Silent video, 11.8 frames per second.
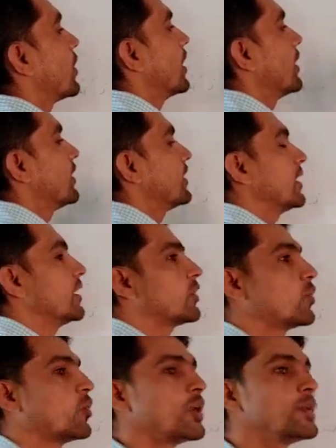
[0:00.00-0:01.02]
होगा यानी
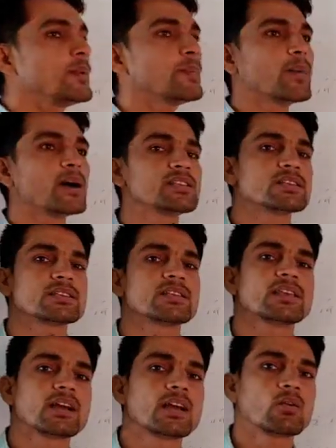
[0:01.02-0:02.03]
कोई भी भाज्य
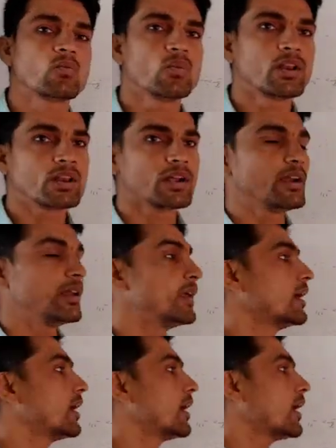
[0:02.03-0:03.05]
संख्या का गुणनखंड
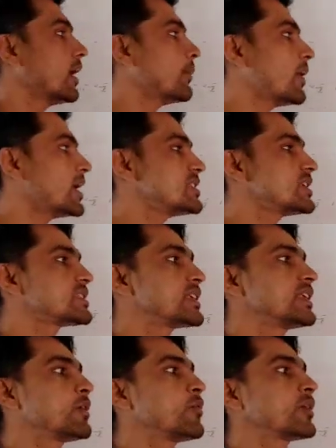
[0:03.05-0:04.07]
अभाज्य
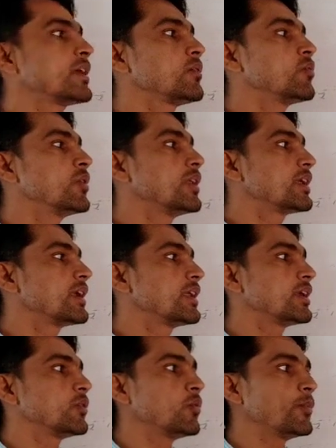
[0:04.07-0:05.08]
संख्याओं के
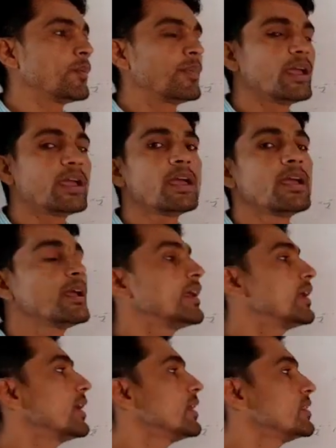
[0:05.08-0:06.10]
गुणनखंड के रूप में
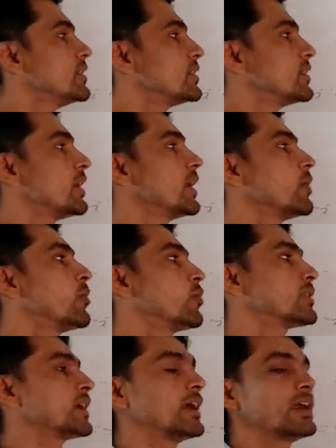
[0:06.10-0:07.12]
अद्वितीय
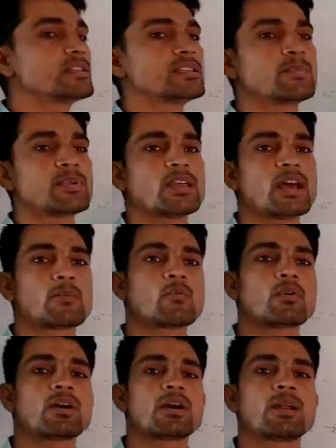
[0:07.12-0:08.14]
होता है जबकि
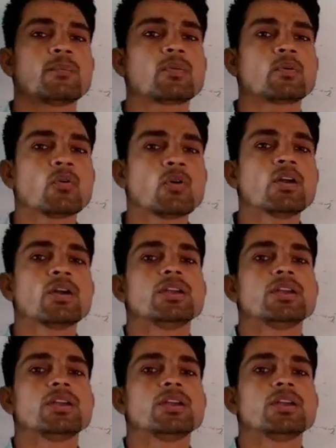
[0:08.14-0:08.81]
आपको क्रम को